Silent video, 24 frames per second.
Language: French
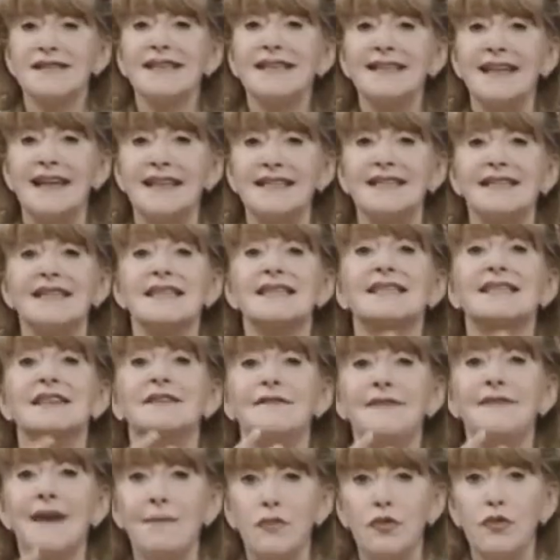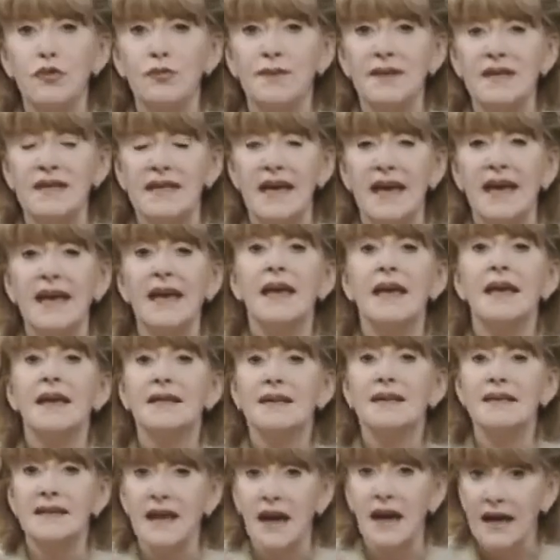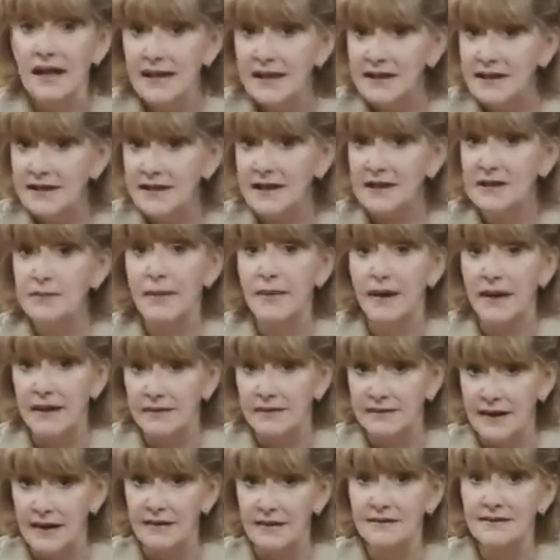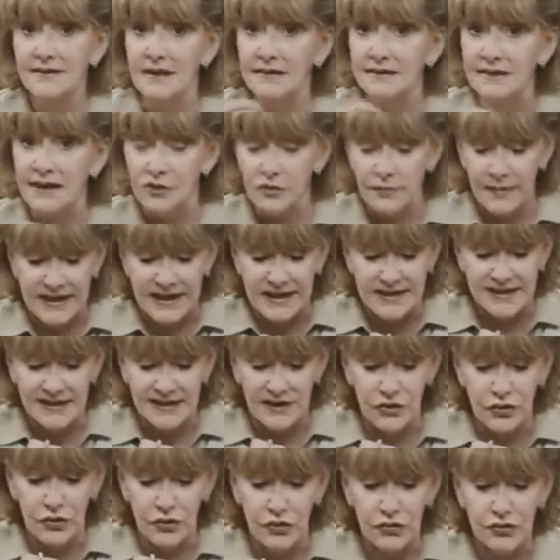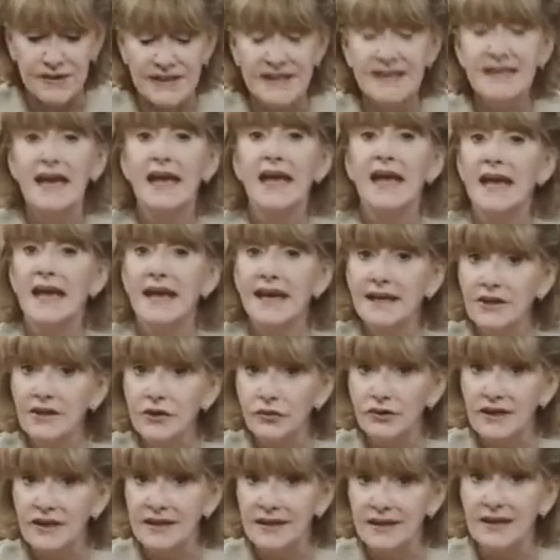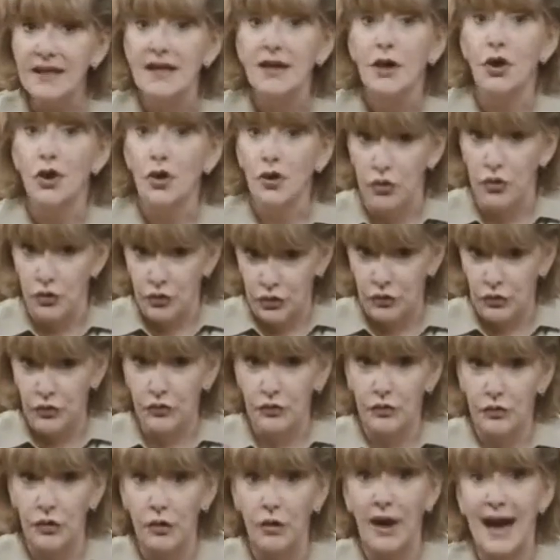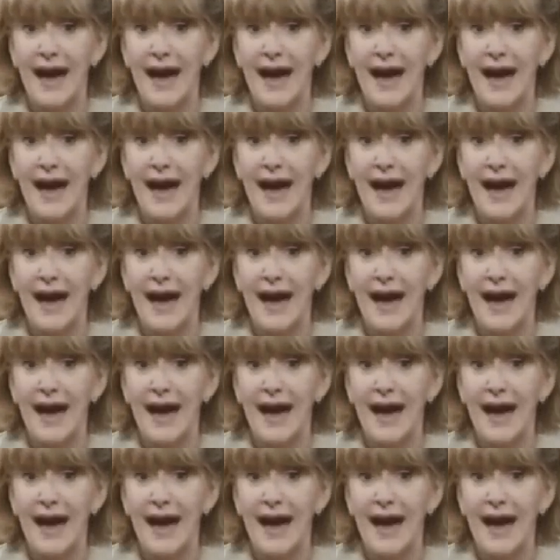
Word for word: c'est-à-dire ces fameux billets qu'il a écrits pendant 30 ans dans le magazine Le Lundi et qui ont été euh,